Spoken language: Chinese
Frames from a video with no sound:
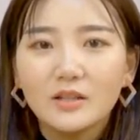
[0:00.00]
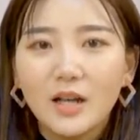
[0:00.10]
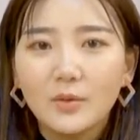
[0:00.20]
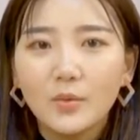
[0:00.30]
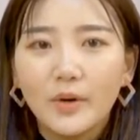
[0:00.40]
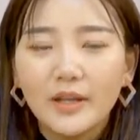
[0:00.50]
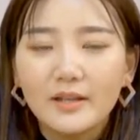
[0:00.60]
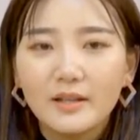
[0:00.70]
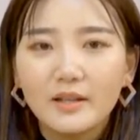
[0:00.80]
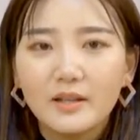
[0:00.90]
他对我
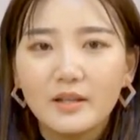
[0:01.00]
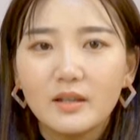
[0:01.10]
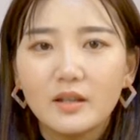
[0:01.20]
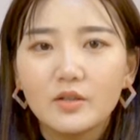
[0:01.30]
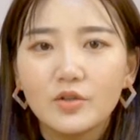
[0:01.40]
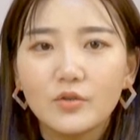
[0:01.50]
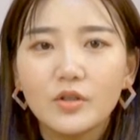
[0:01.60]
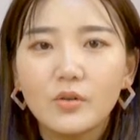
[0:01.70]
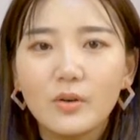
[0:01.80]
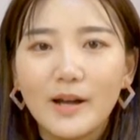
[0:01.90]
一心一意，总
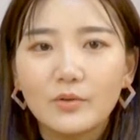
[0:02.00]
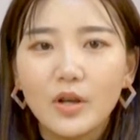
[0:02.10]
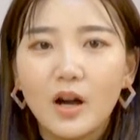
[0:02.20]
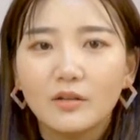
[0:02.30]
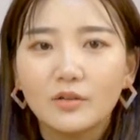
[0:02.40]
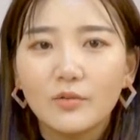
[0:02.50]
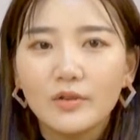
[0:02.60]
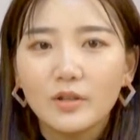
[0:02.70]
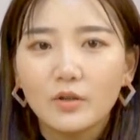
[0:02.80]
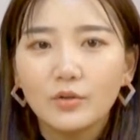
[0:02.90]
是会把最好的
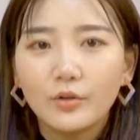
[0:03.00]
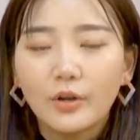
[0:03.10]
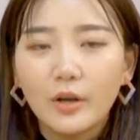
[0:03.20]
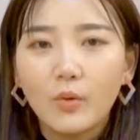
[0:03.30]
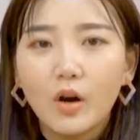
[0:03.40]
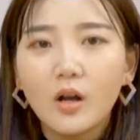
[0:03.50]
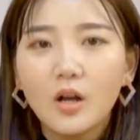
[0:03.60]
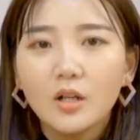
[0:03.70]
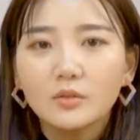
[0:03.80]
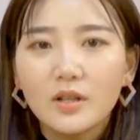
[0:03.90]
东西都留给我，
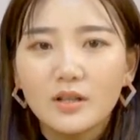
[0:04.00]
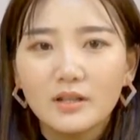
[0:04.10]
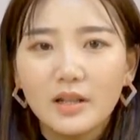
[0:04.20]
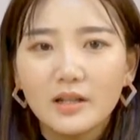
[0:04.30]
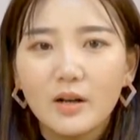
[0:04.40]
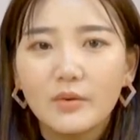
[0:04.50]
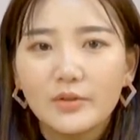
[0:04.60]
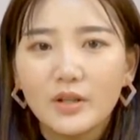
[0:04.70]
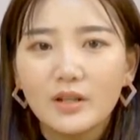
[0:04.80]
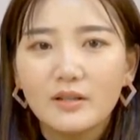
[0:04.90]
顿时间让我
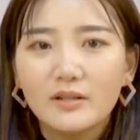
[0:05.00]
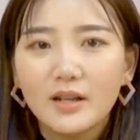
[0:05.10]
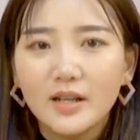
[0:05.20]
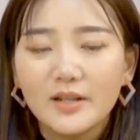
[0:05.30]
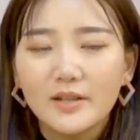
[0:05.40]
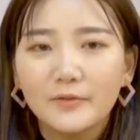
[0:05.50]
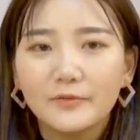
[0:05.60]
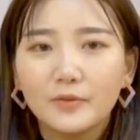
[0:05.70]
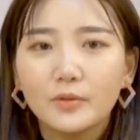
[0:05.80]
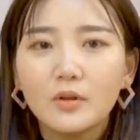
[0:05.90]
觉得自己很幸
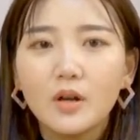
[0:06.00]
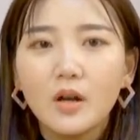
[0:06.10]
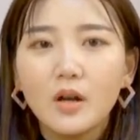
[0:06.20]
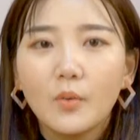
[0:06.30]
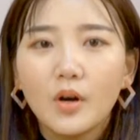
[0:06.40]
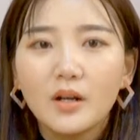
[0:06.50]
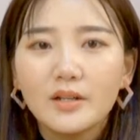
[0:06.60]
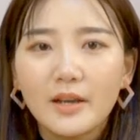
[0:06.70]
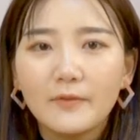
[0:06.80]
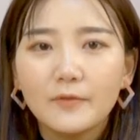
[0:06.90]
福。我和
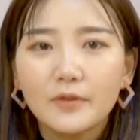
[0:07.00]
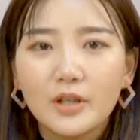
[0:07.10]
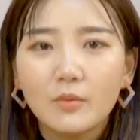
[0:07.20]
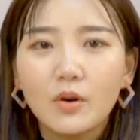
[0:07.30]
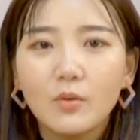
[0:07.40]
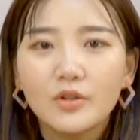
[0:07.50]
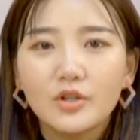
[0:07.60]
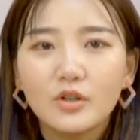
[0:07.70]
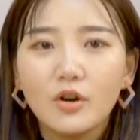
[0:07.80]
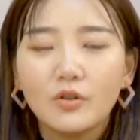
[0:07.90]
前夫结过婚
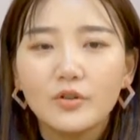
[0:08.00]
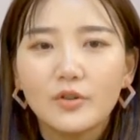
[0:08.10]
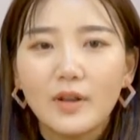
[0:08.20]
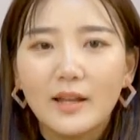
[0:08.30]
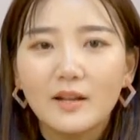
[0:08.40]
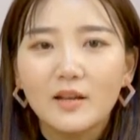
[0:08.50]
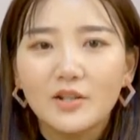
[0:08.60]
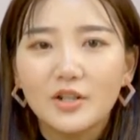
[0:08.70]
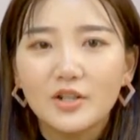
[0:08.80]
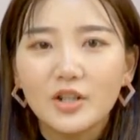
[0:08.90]
之后，就来到了
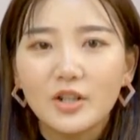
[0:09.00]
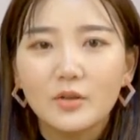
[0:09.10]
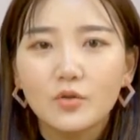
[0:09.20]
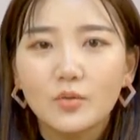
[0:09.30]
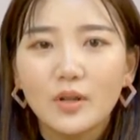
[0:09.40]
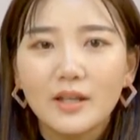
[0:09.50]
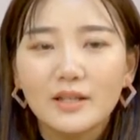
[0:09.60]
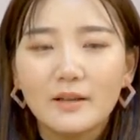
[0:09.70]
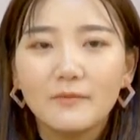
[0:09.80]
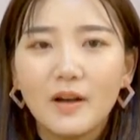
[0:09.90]
城市里，租了一
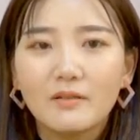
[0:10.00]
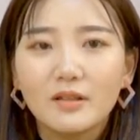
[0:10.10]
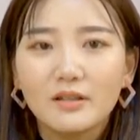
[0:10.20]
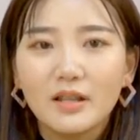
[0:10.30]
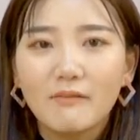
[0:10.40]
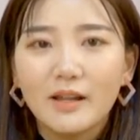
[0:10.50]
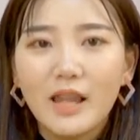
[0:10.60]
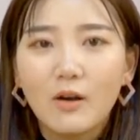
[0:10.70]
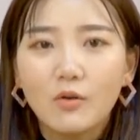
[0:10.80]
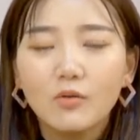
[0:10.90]
间房子，在外
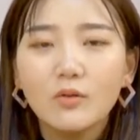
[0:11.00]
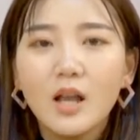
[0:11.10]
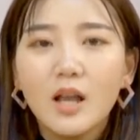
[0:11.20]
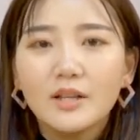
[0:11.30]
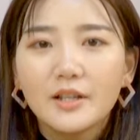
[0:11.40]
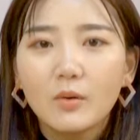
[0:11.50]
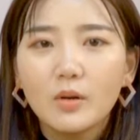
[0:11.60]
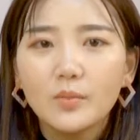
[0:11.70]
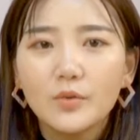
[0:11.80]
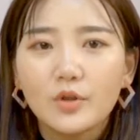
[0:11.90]
打工。结
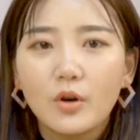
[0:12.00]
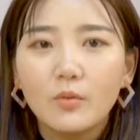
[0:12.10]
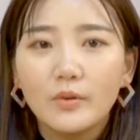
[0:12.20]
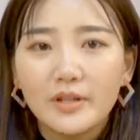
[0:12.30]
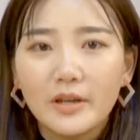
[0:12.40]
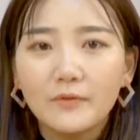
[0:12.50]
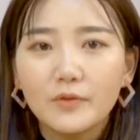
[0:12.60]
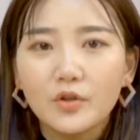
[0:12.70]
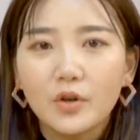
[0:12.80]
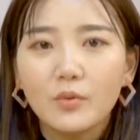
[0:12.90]
婚不久，我前
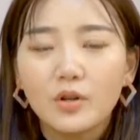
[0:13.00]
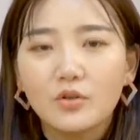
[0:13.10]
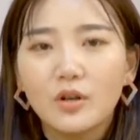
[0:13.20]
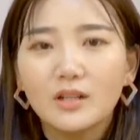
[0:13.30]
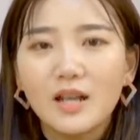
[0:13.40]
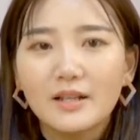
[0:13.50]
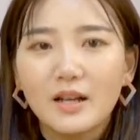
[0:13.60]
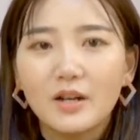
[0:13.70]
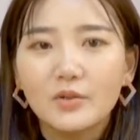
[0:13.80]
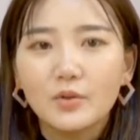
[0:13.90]
夫就跟我说，他
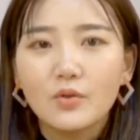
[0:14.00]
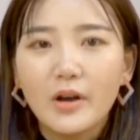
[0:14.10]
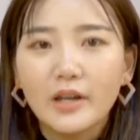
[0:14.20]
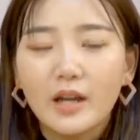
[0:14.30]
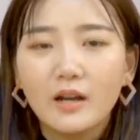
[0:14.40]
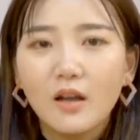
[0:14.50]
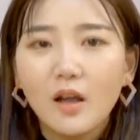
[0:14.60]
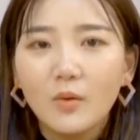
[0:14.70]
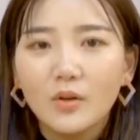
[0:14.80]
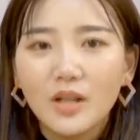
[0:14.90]
想要去创业。
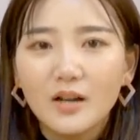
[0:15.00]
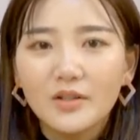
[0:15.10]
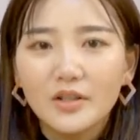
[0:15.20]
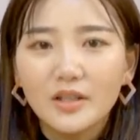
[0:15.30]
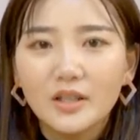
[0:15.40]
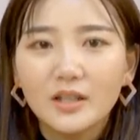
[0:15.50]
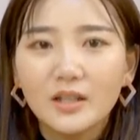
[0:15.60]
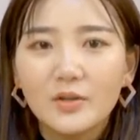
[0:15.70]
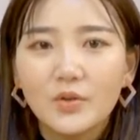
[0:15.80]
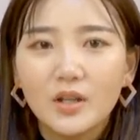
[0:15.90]
我当时一听，
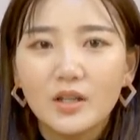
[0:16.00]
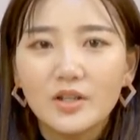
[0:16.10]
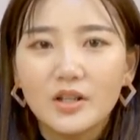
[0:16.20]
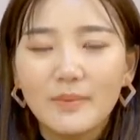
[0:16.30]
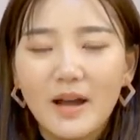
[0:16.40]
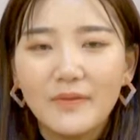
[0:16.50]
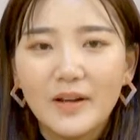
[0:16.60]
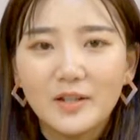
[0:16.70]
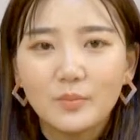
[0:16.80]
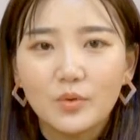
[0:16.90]
也觉得这个办
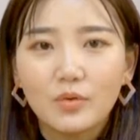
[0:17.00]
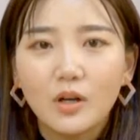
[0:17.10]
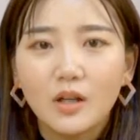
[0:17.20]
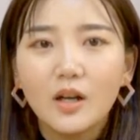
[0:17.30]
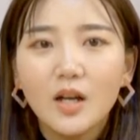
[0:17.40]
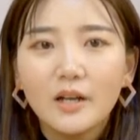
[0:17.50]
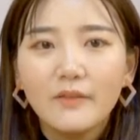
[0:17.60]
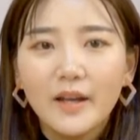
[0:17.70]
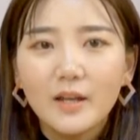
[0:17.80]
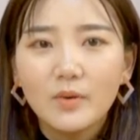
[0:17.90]
法挺不错的。
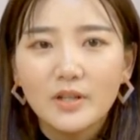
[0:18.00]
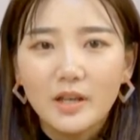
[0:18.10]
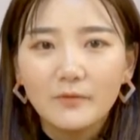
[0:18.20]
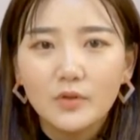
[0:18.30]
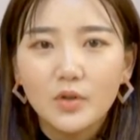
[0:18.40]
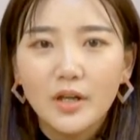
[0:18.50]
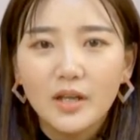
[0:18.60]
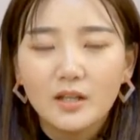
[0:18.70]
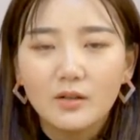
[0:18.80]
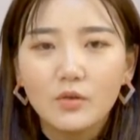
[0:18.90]
万一我前夫创
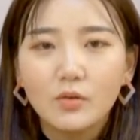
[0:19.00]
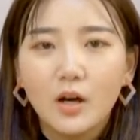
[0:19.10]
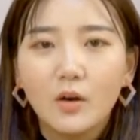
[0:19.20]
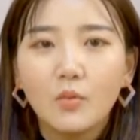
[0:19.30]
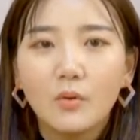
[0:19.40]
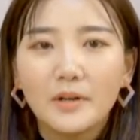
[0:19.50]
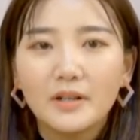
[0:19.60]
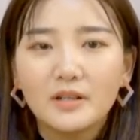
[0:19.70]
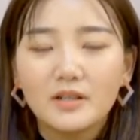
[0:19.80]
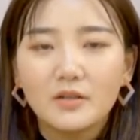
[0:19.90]
业成功了，我们
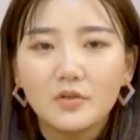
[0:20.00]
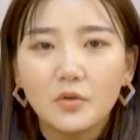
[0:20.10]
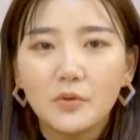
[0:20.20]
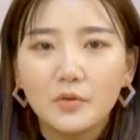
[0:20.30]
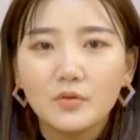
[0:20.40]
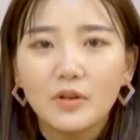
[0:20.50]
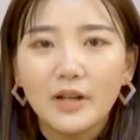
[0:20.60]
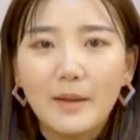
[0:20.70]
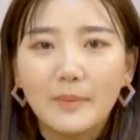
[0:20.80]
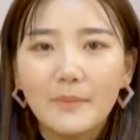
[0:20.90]
的日子就会有所
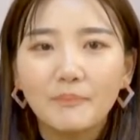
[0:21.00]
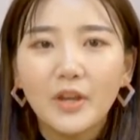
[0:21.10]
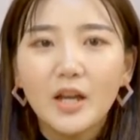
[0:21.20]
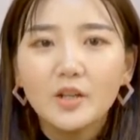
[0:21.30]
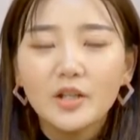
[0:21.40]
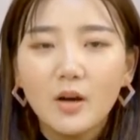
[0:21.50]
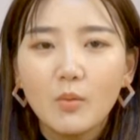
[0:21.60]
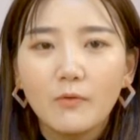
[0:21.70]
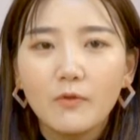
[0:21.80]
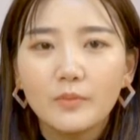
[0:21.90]
改变，这样
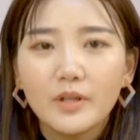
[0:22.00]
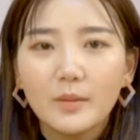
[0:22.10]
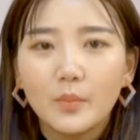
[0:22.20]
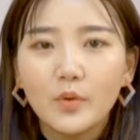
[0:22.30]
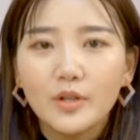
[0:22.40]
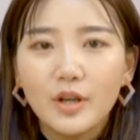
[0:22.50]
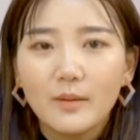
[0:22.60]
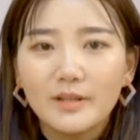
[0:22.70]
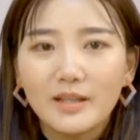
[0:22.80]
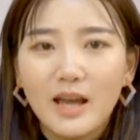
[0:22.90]
我父母也不会
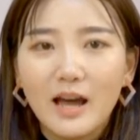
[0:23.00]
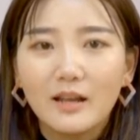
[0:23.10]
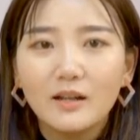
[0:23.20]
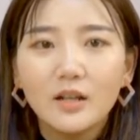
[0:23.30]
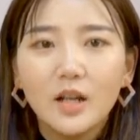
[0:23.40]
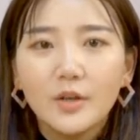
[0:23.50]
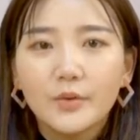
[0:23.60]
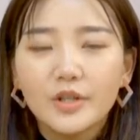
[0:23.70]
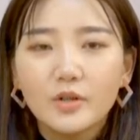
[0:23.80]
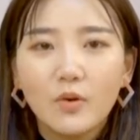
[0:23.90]
瞧不起他了。
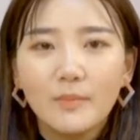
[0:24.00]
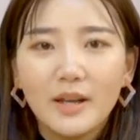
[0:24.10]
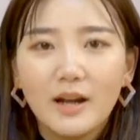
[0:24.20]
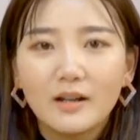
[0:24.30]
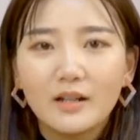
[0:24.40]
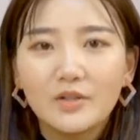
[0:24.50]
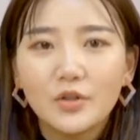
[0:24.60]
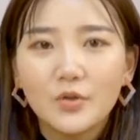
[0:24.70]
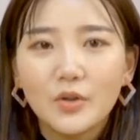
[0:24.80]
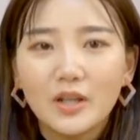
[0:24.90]
于是我们两个人
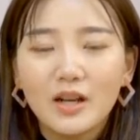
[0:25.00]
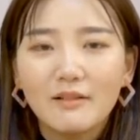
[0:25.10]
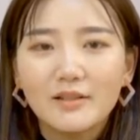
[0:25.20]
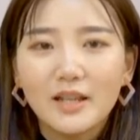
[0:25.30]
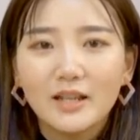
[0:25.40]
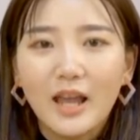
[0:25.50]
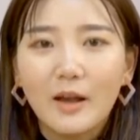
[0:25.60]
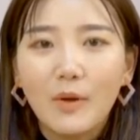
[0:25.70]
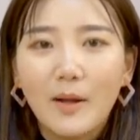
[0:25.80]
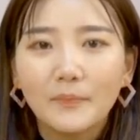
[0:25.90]
就去银行借了
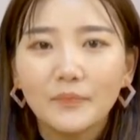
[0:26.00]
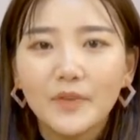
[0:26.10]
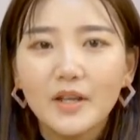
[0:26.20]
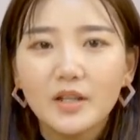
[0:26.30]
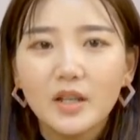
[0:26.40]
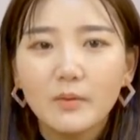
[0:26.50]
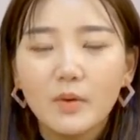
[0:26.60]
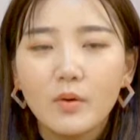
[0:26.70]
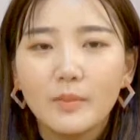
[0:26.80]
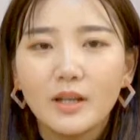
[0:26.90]
贷款。但是因
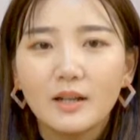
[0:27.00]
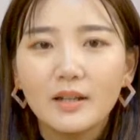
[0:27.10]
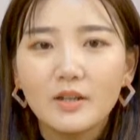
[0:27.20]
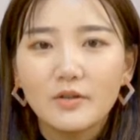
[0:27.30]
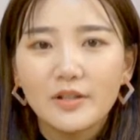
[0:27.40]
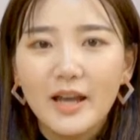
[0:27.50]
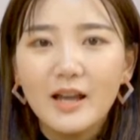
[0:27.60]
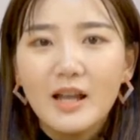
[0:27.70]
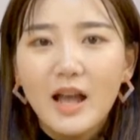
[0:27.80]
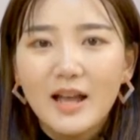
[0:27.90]
为我们能力有限，
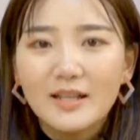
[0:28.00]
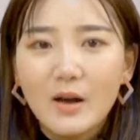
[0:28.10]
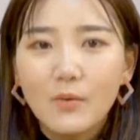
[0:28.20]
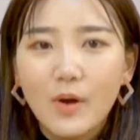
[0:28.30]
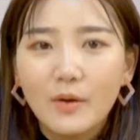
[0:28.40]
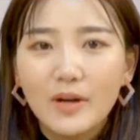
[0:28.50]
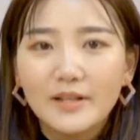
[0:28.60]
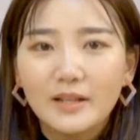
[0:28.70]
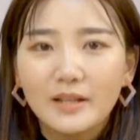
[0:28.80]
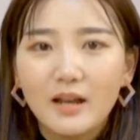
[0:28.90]
还差五万块
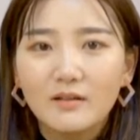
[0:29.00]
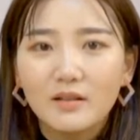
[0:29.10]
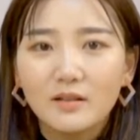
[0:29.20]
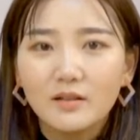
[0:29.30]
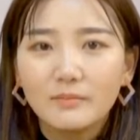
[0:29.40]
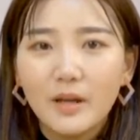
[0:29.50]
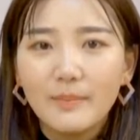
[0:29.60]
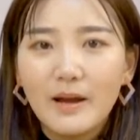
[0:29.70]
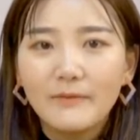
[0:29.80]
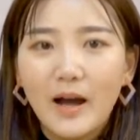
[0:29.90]
钱的样子，没
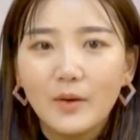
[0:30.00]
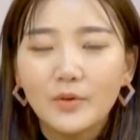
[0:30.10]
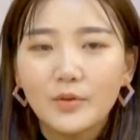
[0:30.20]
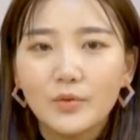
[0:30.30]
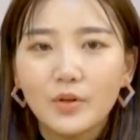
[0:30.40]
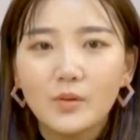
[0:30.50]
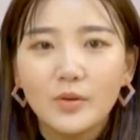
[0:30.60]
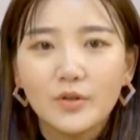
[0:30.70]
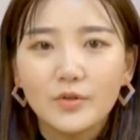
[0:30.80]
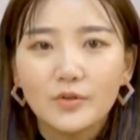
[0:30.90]
办法，我就去了
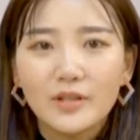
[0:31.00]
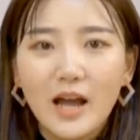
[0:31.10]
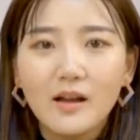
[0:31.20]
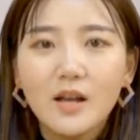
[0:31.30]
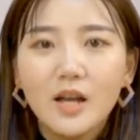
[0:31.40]
我舅舅家。